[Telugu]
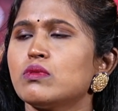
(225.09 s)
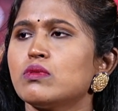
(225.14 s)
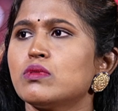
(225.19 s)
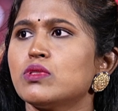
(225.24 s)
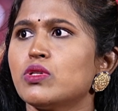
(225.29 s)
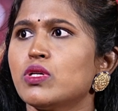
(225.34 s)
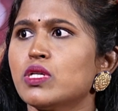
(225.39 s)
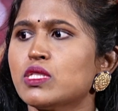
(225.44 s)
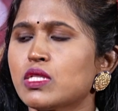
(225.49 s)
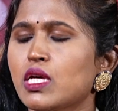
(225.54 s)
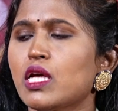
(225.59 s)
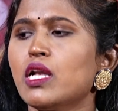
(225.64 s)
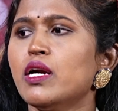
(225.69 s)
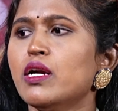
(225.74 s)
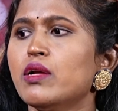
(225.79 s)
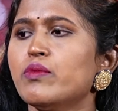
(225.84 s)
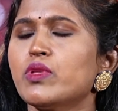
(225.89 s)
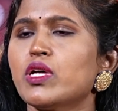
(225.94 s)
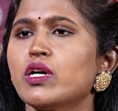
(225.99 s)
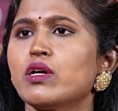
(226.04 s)
యుఎస్కి
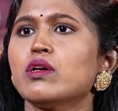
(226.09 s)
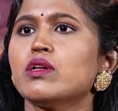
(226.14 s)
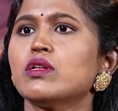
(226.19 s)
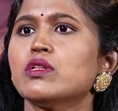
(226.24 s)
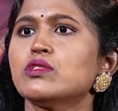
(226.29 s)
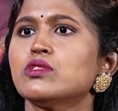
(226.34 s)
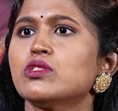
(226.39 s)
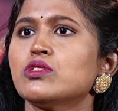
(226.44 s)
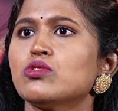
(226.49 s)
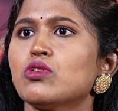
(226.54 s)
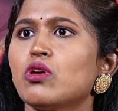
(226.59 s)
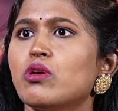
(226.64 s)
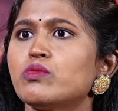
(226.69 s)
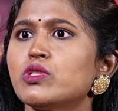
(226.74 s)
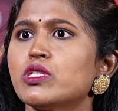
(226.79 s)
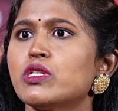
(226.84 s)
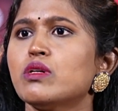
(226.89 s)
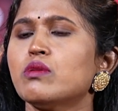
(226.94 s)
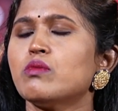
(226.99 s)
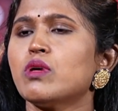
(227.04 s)
వెళ్ళడం దగ్గర నుంచి జాబ్
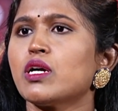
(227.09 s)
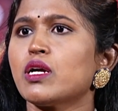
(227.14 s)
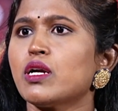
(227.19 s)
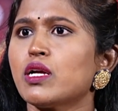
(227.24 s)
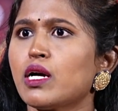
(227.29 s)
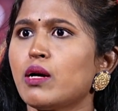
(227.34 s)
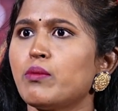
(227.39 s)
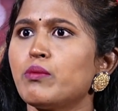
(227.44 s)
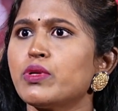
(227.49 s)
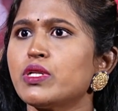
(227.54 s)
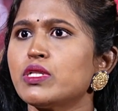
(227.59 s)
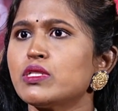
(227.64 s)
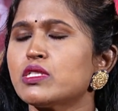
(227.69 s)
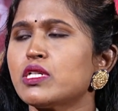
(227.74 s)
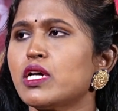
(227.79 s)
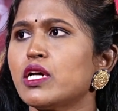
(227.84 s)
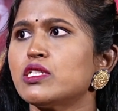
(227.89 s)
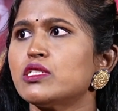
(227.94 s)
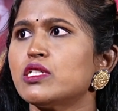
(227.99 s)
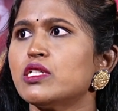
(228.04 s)
చేయడం అక్కడ కంపెనీ
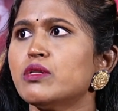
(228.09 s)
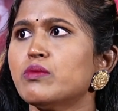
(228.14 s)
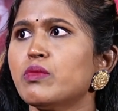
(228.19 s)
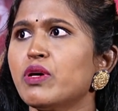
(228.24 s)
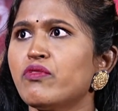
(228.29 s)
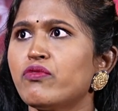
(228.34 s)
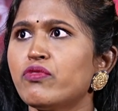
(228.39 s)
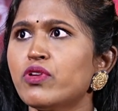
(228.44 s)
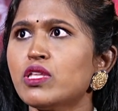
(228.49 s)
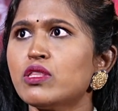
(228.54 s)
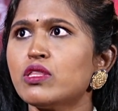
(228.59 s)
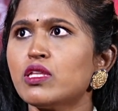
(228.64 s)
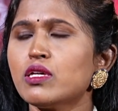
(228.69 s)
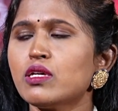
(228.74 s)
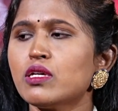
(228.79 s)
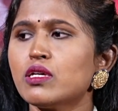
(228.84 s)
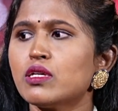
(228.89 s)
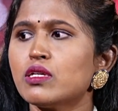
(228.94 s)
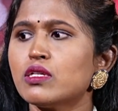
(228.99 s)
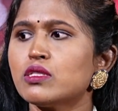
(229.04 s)
స్టార్ట్ చేయడం
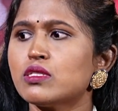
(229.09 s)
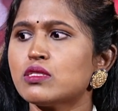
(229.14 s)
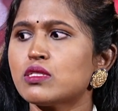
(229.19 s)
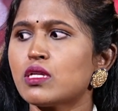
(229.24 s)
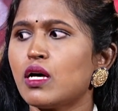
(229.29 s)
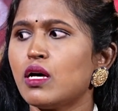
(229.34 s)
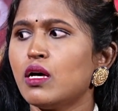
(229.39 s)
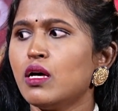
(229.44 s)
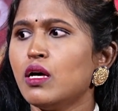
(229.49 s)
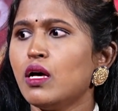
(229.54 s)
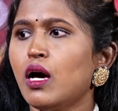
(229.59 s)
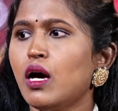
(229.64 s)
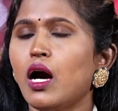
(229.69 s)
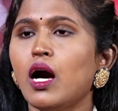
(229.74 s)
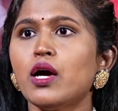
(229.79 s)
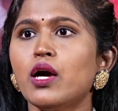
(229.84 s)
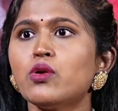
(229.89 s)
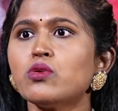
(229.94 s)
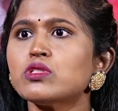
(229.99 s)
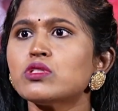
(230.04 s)
ఎవ్రీథింగ్ ఇట్స్
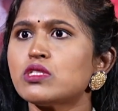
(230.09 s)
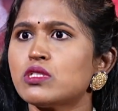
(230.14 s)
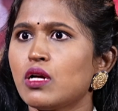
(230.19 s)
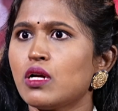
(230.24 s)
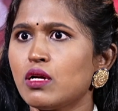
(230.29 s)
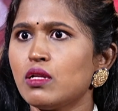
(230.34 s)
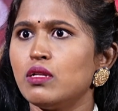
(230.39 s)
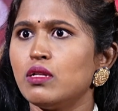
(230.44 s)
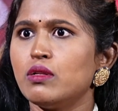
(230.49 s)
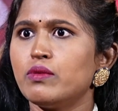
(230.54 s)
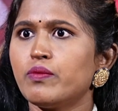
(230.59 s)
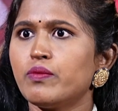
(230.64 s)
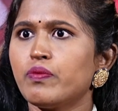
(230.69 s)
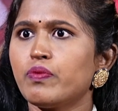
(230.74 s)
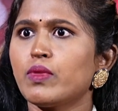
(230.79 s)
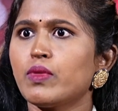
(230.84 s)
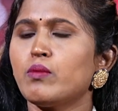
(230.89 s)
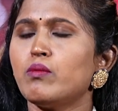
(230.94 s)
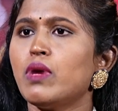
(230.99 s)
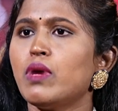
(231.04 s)
ఆర్ ఓన్ స్ట్రగుల్
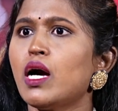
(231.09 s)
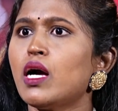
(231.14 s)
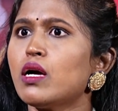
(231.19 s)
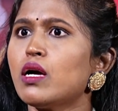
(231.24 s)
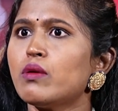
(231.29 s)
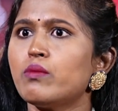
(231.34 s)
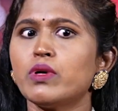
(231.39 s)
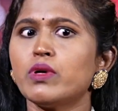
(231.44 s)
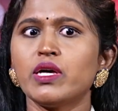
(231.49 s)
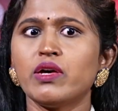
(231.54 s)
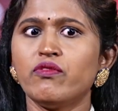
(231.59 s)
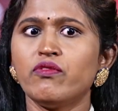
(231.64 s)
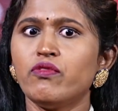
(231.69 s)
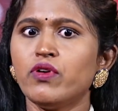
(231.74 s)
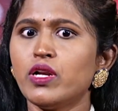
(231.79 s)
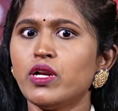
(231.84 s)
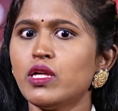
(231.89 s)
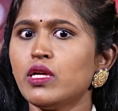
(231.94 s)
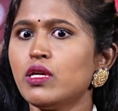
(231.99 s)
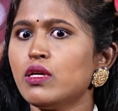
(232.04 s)
మా
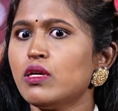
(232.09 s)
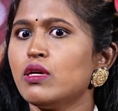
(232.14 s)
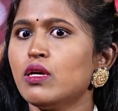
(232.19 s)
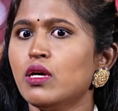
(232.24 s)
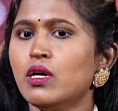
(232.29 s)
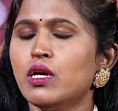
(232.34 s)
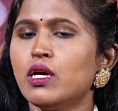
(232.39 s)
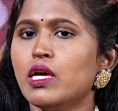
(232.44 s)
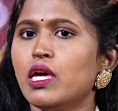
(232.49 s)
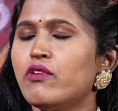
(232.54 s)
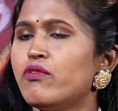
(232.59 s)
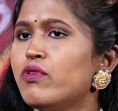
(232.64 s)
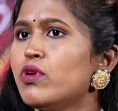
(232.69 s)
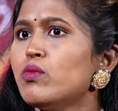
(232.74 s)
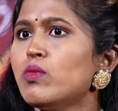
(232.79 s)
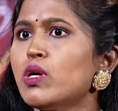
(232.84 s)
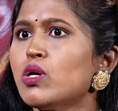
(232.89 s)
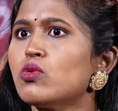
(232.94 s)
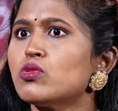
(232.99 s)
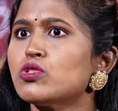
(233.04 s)
ఎవరిని ఎవరు
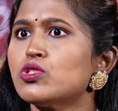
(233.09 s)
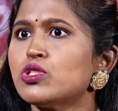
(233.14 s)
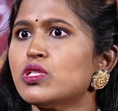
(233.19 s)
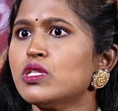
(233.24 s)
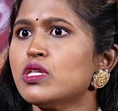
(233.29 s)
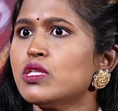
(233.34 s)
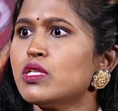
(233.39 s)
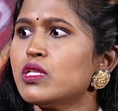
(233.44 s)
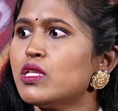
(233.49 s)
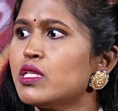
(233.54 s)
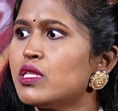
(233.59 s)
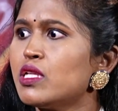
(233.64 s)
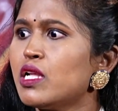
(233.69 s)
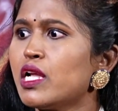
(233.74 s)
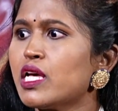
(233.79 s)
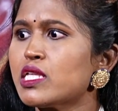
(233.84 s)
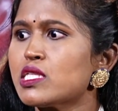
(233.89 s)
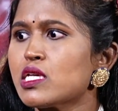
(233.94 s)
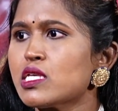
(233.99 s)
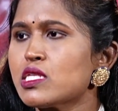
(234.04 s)
మాకు వచ్చి ఇది
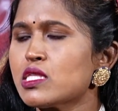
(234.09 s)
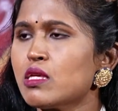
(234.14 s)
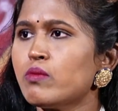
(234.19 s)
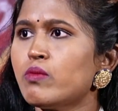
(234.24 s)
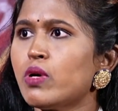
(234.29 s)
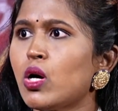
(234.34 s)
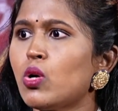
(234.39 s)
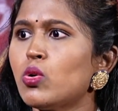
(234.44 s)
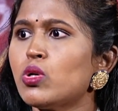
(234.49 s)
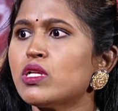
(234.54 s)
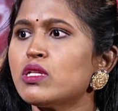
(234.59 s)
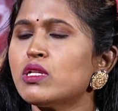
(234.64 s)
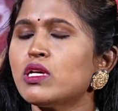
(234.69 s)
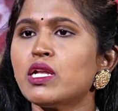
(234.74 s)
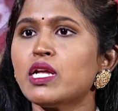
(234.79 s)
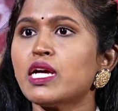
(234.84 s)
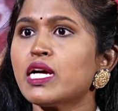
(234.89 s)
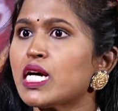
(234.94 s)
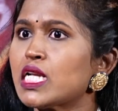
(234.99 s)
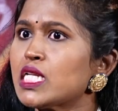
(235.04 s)
ఇలా చేస్తే బాగుంటుంది
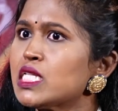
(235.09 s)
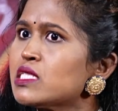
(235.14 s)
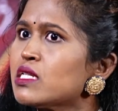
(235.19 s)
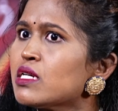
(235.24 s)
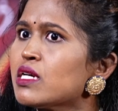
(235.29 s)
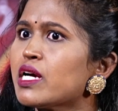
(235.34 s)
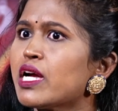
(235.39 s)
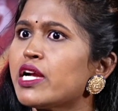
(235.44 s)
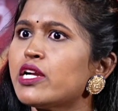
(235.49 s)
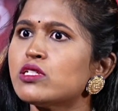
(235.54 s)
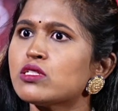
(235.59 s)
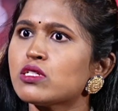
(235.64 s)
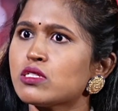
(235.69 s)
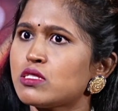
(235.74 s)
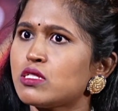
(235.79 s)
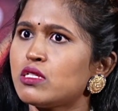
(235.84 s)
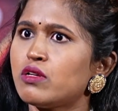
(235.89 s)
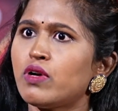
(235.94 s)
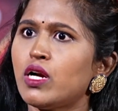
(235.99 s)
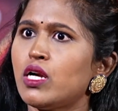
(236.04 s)
అని కనీసం గైడ్
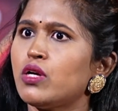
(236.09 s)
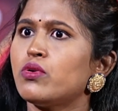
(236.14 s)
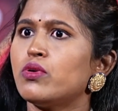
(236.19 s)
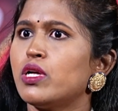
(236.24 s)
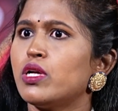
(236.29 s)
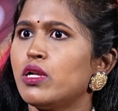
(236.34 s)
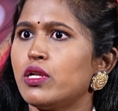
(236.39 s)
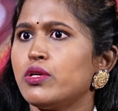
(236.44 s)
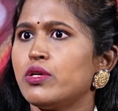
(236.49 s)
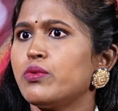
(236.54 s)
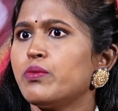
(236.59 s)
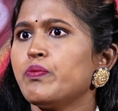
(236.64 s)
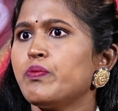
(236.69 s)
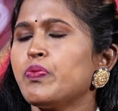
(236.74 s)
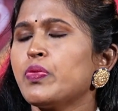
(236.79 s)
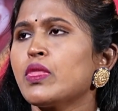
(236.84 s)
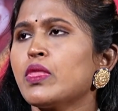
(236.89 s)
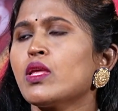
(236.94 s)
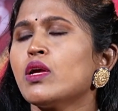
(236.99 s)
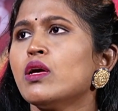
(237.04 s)
చేసిన వాళ్ళు కూడా లేరు
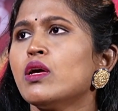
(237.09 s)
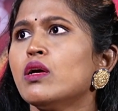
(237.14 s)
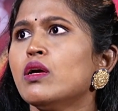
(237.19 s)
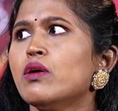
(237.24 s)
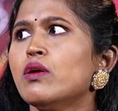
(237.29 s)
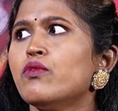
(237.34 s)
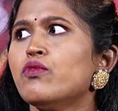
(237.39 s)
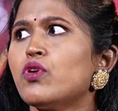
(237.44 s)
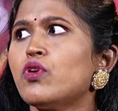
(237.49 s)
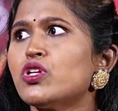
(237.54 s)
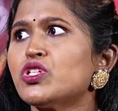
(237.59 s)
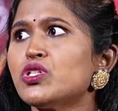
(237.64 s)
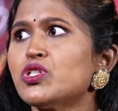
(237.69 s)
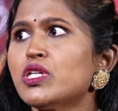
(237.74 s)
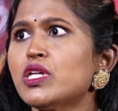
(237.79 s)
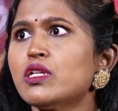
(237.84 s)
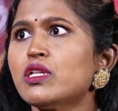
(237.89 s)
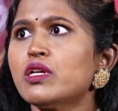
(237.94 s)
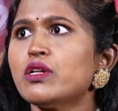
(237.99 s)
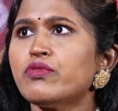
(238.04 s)

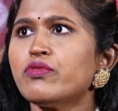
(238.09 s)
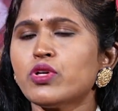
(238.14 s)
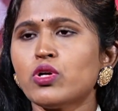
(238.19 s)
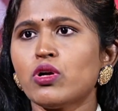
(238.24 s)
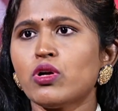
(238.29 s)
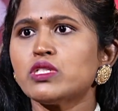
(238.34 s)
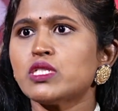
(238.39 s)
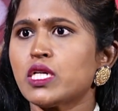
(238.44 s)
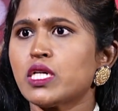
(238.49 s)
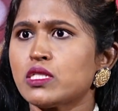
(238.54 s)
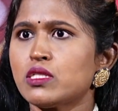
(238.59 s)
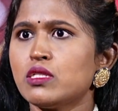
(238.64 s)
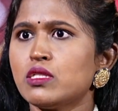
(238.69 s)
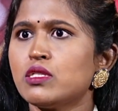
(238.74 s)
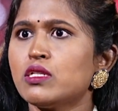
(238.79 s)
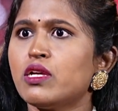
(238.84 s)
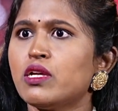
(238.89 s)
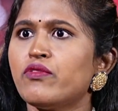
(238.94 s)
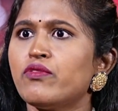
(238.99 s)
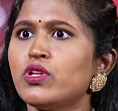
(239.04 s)
ఫార్చునేట్ దట్ వీ గాట్ సక్సెస్
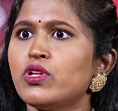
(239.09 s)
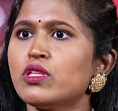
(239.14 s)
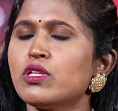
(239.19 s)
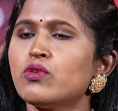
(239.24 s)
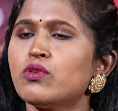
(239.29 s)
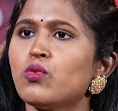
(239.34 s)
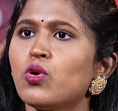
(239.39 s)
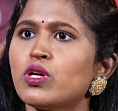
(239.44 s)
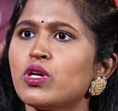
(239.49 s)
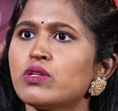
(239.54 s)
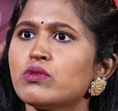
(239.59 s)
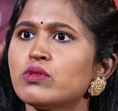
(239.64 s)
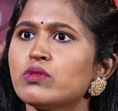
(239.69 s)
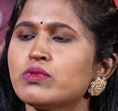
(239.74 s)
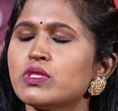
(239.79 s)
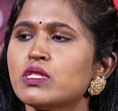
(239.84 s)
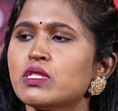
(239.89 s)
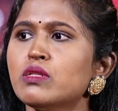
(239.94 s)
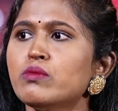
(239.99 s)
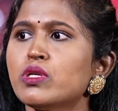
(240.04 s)
ఇన్ ఎవ్రీథింగ్ వాట్ ఎవర్ వీ డిడ్